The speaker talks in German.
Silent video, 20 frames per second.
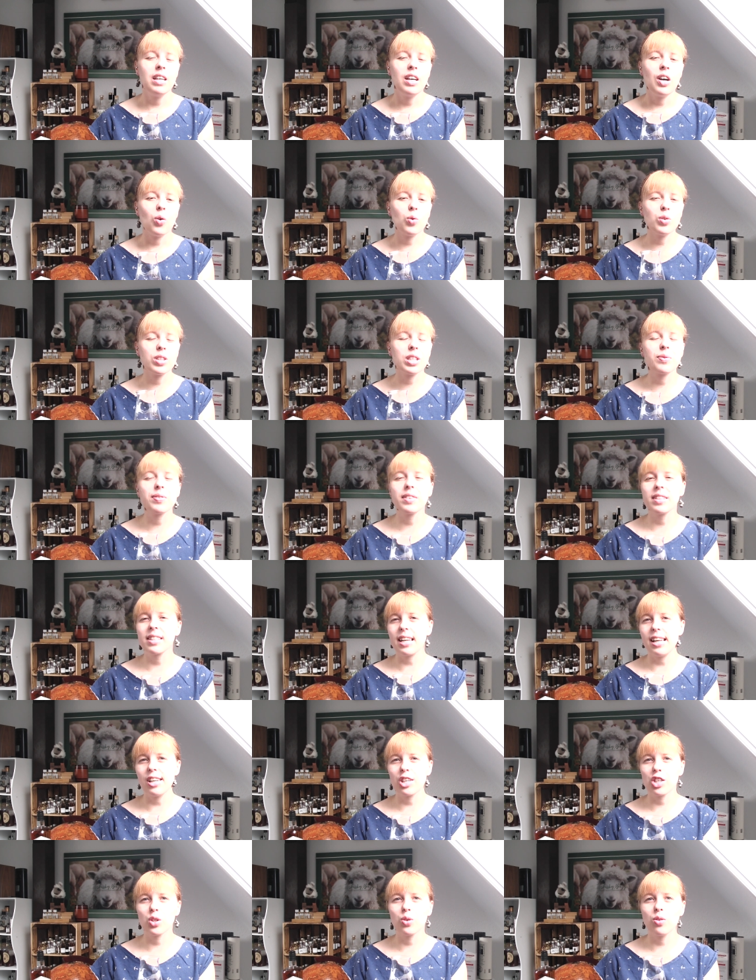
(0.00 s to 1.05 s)
Und ich finde es halt
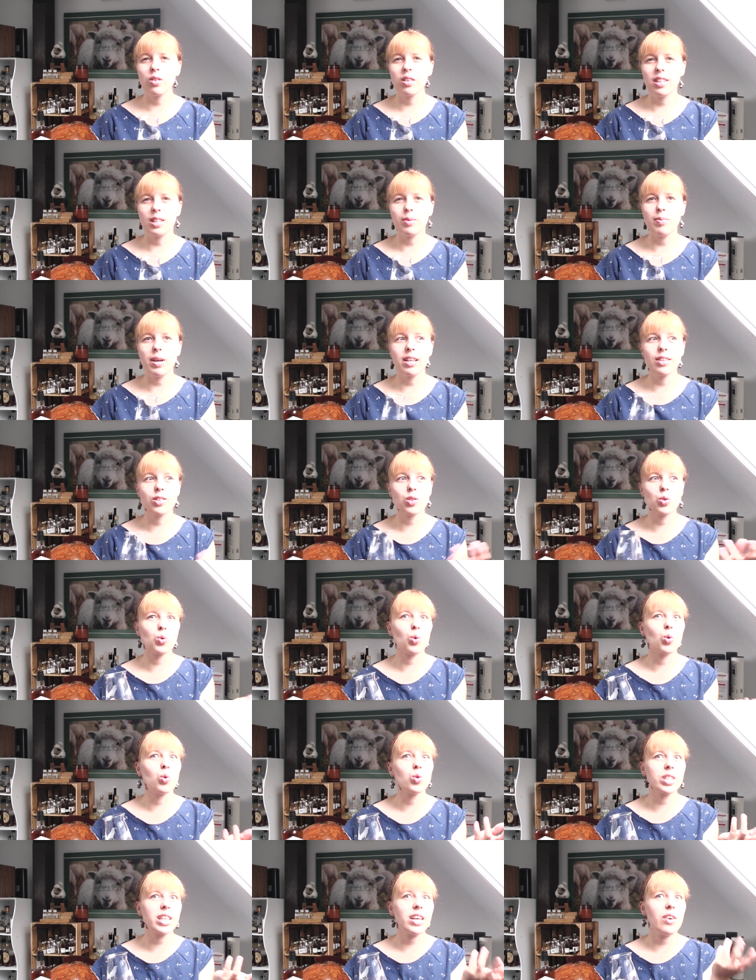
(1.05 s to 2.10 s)
schön, ne? ich meine, so ein
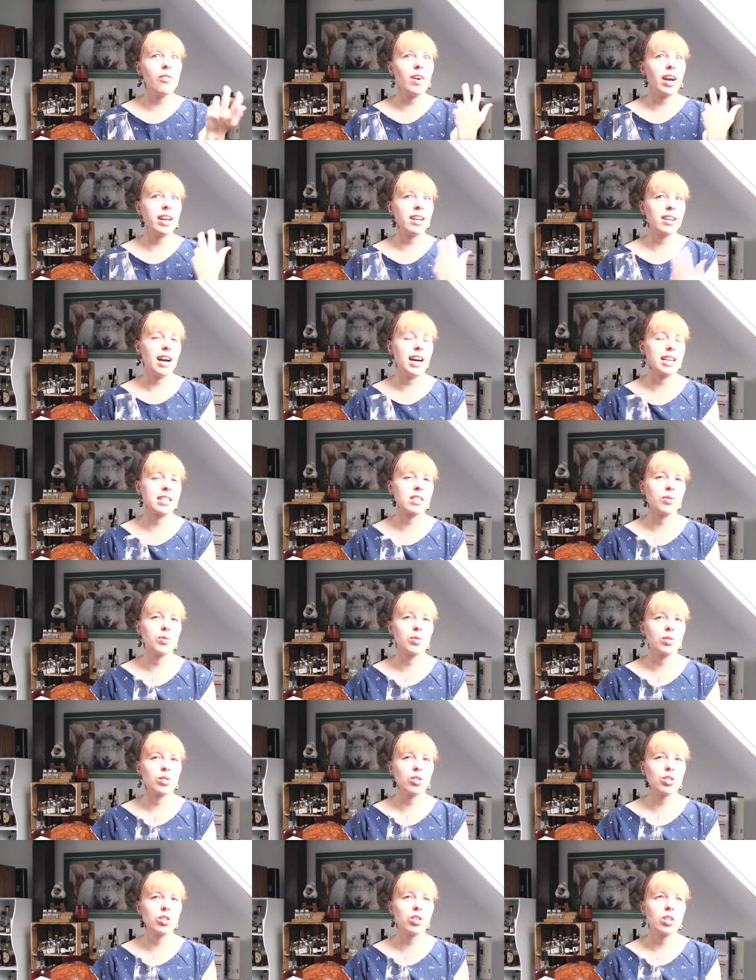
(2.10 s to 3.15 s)
rosé weinkask
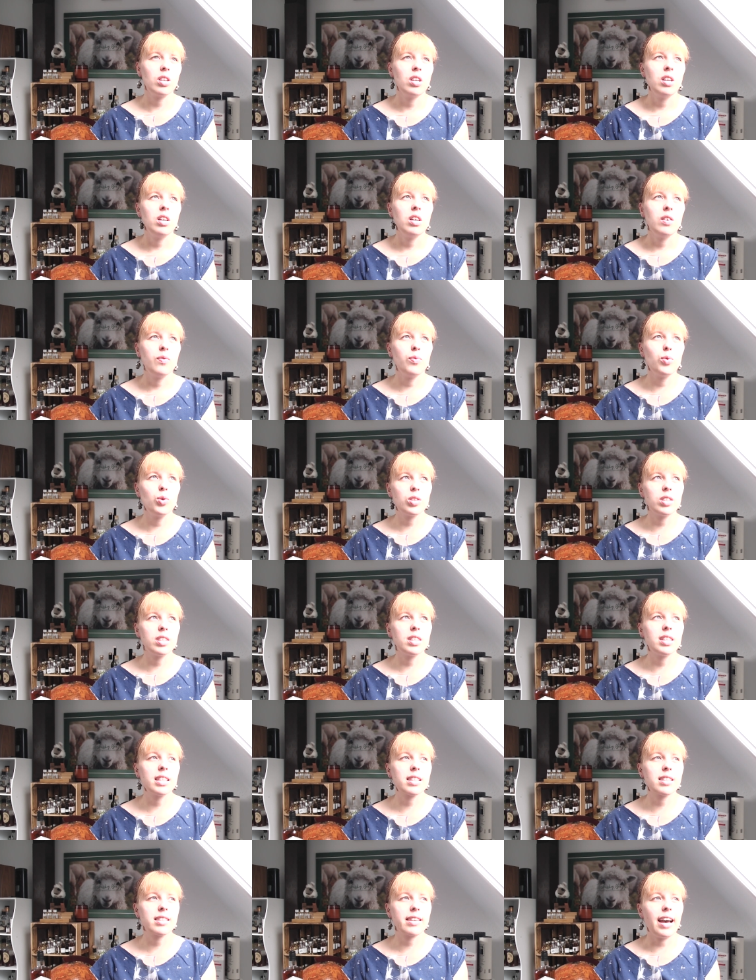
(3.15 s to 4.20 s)
finish Wüsste ich
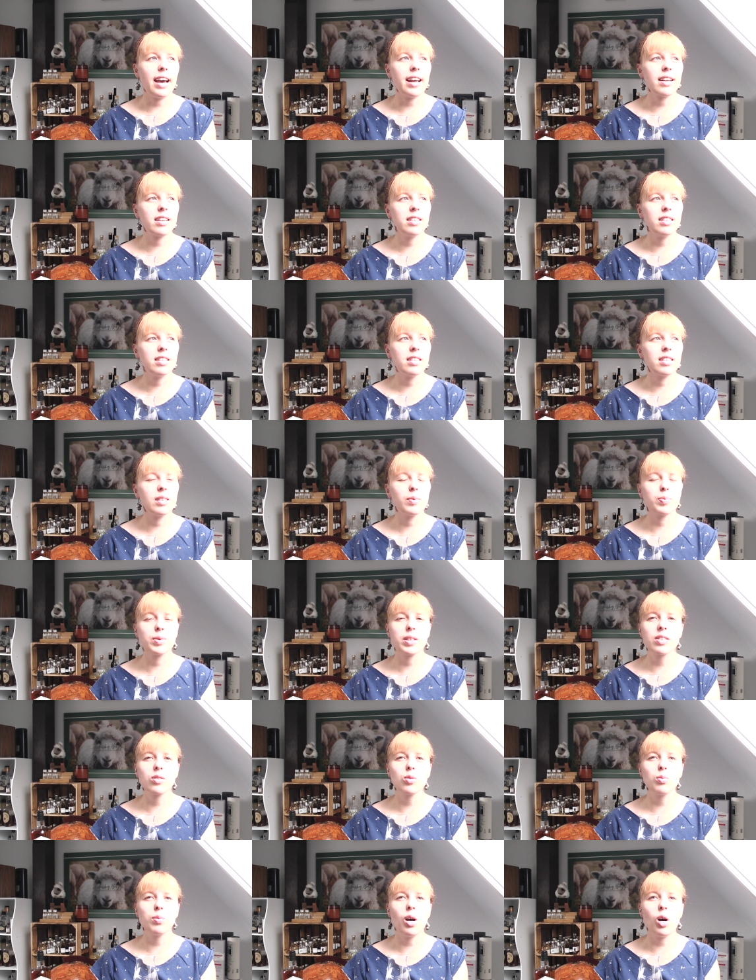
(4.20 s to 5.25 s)
jetzt gar nicht. Gibt es das
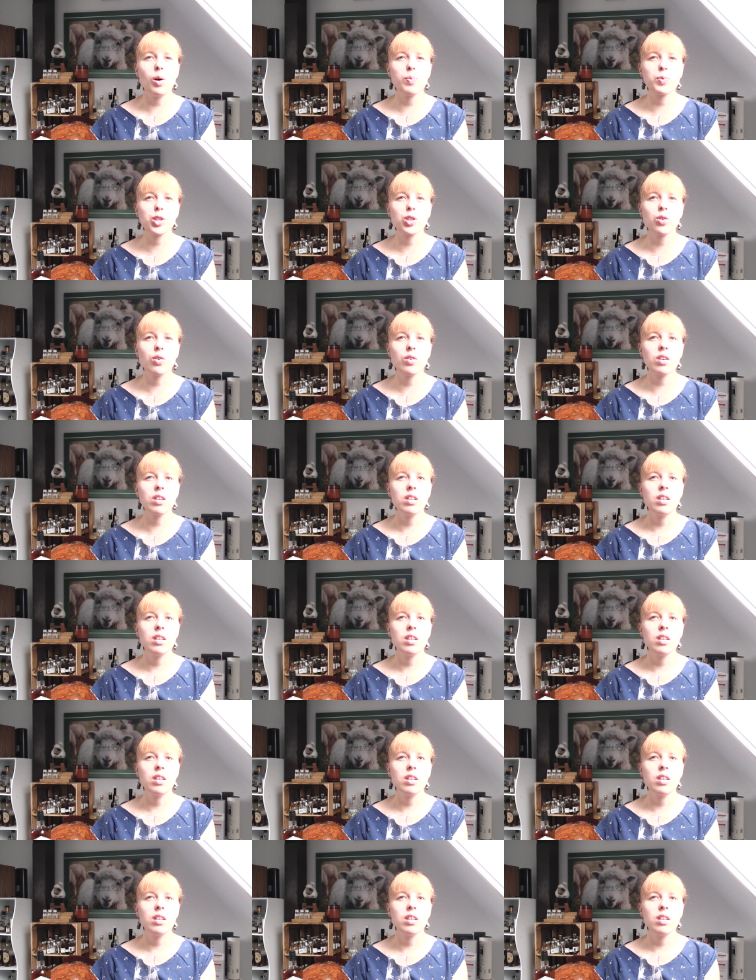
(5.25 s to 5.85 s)
überhaupt schon?